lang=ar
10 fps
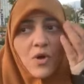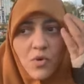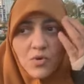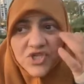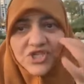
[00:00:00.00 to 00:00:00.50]

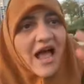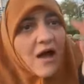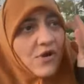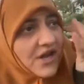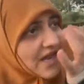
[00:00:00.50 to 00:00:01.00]

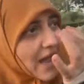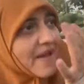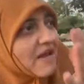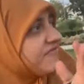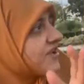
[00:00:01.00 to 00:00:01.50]
ووشها وعينيها
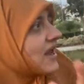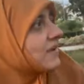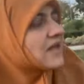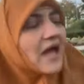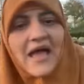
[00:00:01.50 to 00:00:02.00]
باين
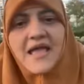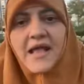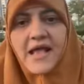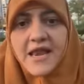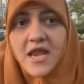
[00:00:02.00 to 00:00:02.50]
فيها
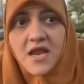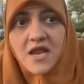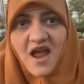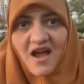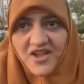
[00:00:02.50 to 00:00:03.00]
ايا كان
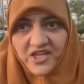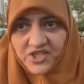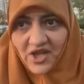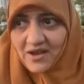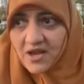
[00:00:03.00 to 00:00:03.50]
اللي
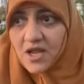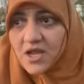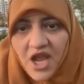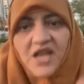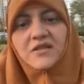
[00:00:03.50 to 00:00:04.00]
هيحصل
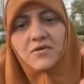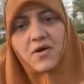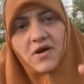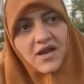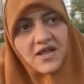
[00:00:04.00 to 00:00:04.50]
احنا
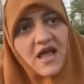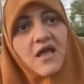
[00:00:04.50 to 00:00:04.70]
توقعنا